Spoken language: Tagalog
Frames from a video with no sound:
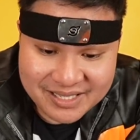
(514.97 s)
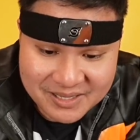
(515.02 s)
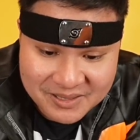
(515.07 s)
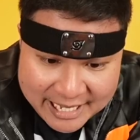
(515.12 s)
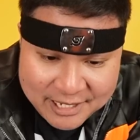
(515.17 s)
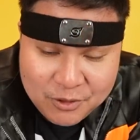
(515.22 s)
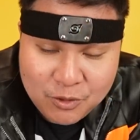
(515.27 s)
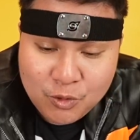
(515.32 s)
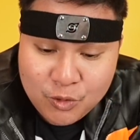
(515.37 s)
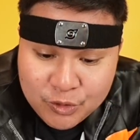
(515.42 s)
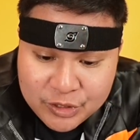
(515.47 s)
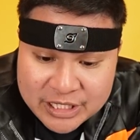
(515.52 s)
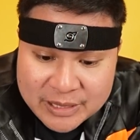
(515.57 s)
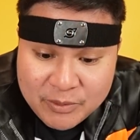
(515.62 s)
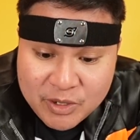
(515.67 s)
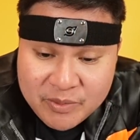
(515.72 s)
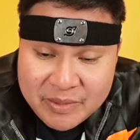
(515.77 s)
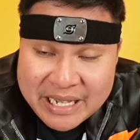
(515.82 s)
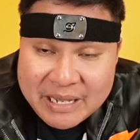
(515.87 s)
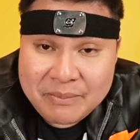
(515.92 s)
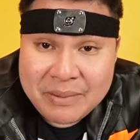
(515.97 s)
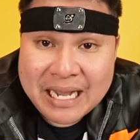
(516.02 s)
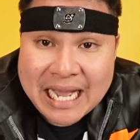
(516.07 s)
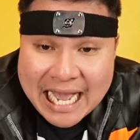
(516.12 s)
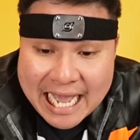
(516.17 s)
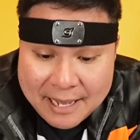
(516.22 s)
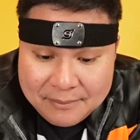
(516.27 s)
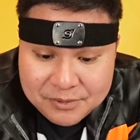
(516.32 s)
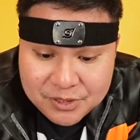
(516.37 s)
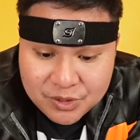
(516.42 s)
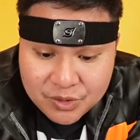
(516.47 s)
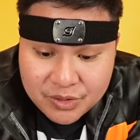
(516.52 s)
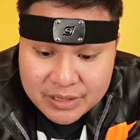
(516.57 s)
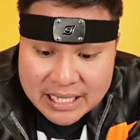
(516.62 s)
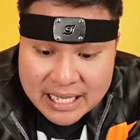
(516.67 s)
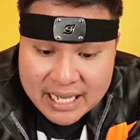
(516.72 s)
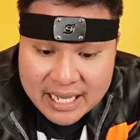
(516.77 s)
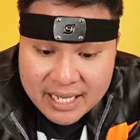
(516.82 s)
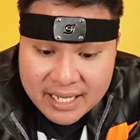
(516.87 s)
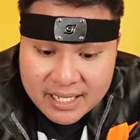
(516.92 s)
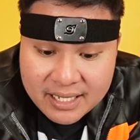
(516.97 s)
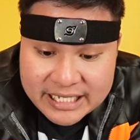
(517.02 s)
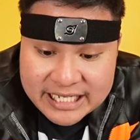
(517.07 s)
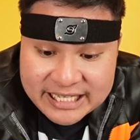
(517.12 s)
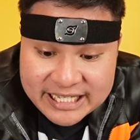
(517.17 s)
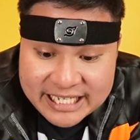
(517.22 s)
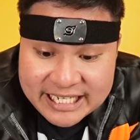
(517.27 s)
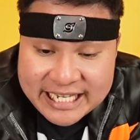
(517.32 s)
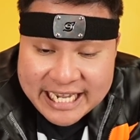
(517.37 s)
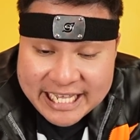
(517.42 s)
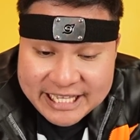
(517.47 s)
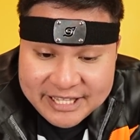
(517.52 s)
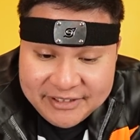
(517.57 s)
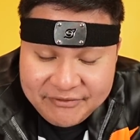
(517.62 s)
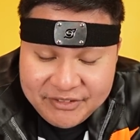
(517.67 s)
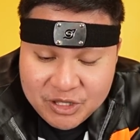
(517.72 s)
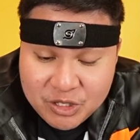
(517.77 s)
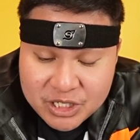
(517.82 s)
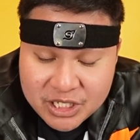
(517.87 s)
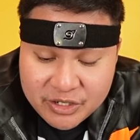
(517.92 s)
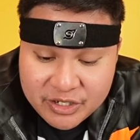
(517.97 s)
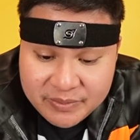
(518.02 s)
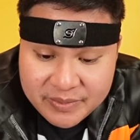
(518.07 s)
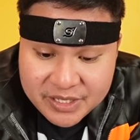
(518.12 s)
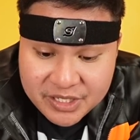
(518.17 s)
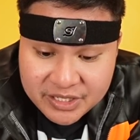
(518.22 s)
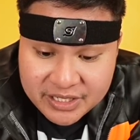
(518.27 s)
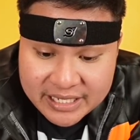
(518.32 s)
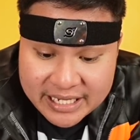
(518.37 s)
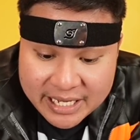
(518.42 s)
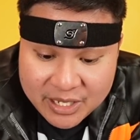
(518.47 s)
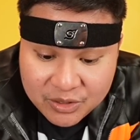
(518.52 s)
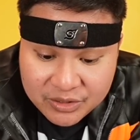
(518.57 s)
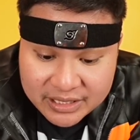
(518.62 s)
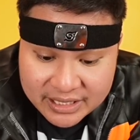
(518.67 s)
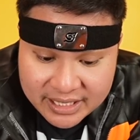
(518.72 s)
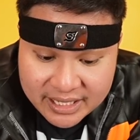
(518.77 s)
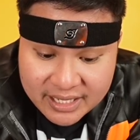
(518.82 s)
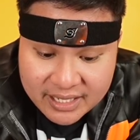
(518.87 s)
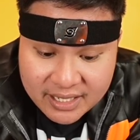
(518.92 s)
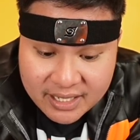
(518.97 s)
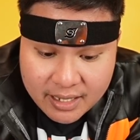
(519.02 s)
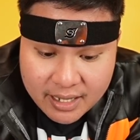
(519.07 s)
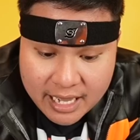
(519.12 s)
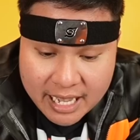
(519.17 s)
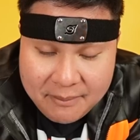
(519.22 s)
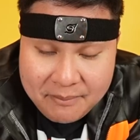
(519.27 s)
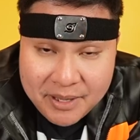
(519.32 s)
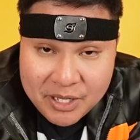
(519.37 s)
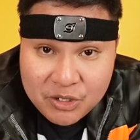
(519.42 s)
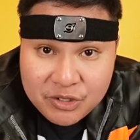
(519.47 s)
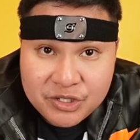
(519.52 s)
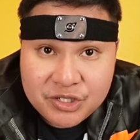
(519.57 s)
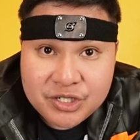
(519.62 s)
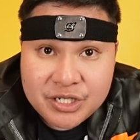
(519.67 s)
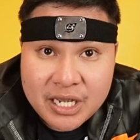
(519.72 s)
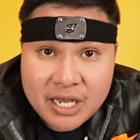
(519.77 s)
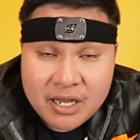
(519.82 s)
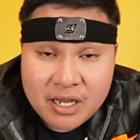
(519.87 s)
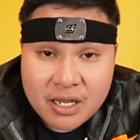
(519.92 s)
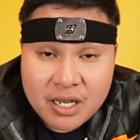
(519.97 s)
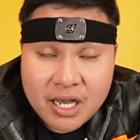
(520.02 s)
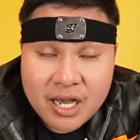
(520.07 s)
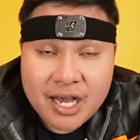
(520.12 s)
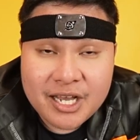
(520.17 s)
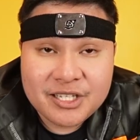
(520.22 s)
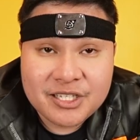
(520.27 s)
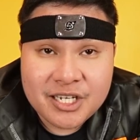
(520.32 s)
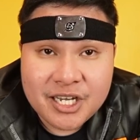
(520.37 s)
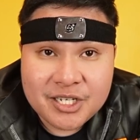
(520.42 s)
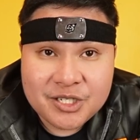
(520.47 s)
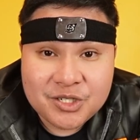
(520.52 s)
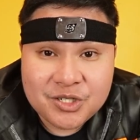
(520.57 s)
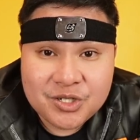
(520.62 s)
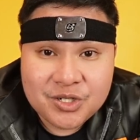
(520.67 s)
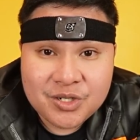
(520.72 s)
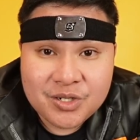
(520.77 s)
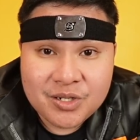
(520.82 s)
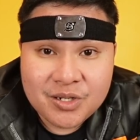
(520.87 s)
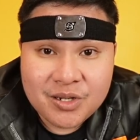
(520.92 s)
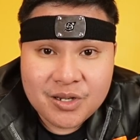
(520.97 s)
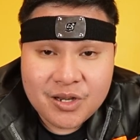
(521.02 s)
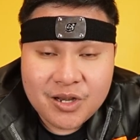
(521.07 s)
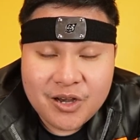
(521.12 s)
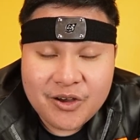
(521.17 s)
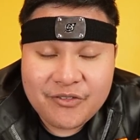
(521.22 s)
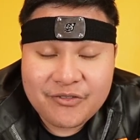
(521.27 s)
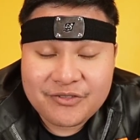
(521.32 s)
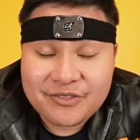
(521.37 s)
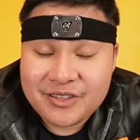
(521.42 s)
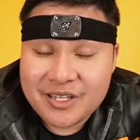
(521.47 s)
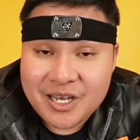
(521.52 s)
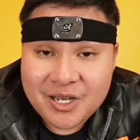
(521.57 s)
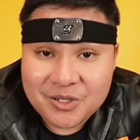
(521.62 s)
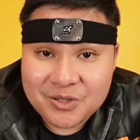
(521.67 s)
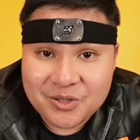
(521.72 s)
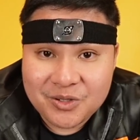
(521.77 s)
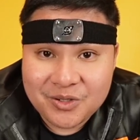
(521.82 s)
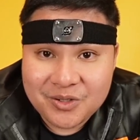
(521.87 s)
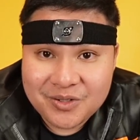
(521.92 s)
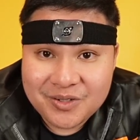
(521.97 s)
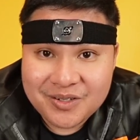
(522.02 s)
And ultimo yung mga ibang apps no na hindi native dito sa Realme GT Neo 3 ay meron din siyang a touch of Naruto.